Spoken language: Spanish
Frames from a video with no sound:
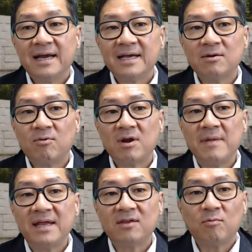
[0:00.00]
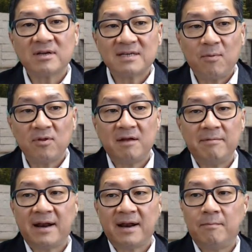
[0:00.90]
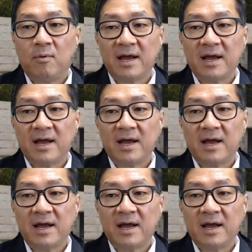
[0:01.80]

que seguramente tú vas a poder ver.